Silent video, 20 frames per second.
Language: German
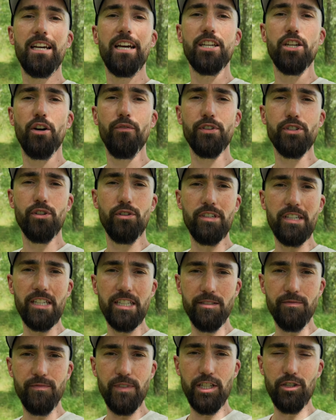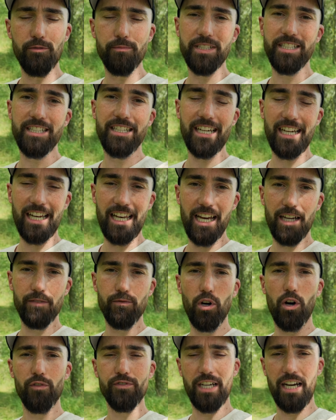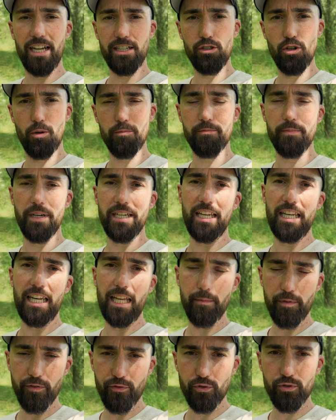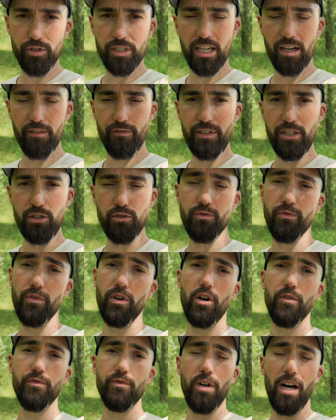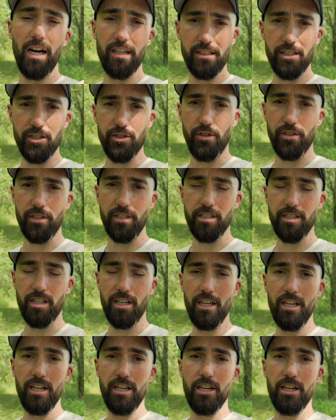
Ich hoffe, ich konnte in diesem Video ein bisschen erklären, worauf es ankommt bei der Nebelfotografie und worauf du achten solltest.